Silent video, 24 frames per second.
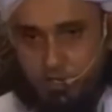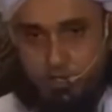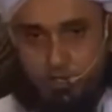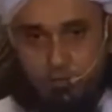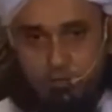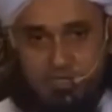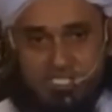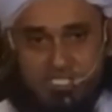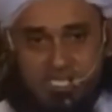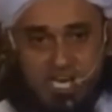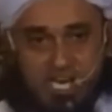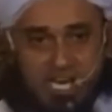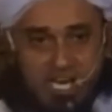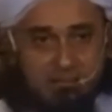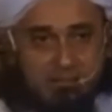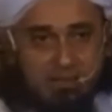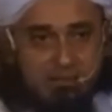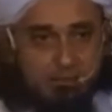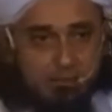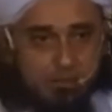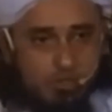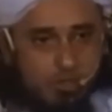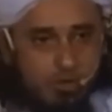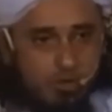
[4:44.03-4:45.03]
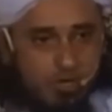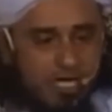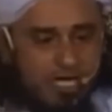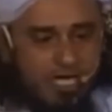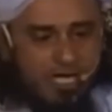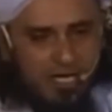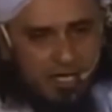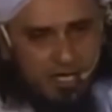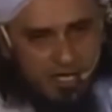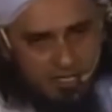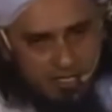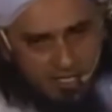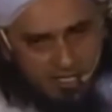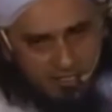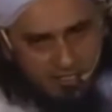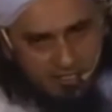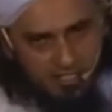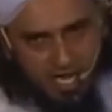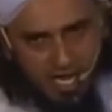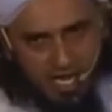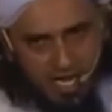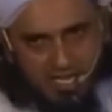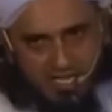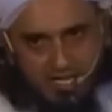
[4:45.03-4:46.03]
जो मज़ार में बुज़ुर्ग हैं
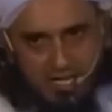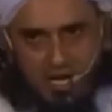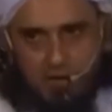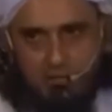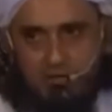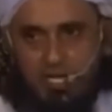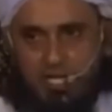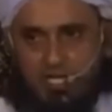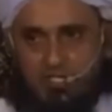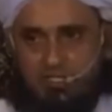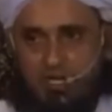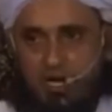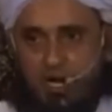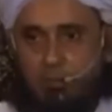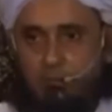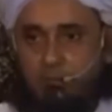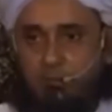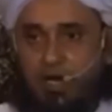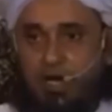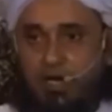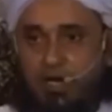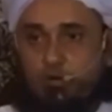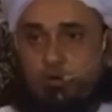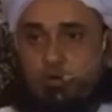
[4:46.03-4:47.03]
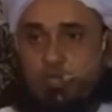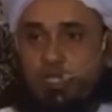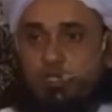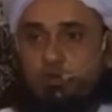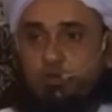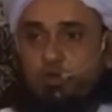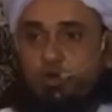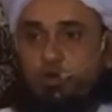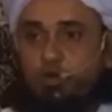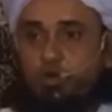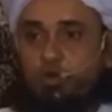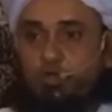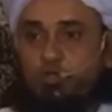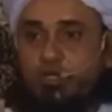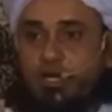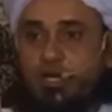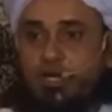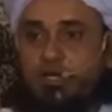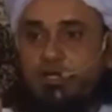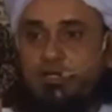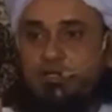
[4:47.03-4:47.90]
इंतहाई काबिल एहतराम मगर उनके दोनों धड़